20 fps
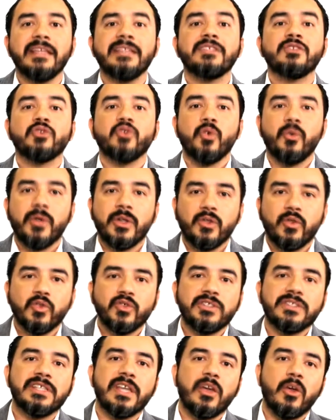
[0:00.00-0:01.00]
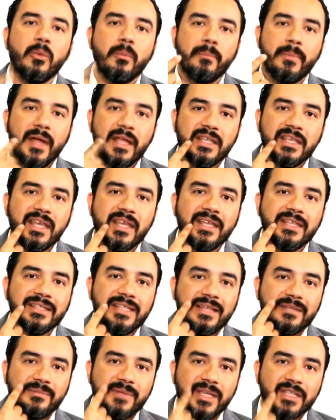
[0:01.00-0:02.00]
y sobre todo si se acompaña de
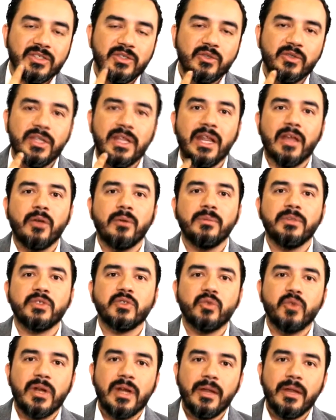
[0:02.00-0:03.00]
desviación de la comisura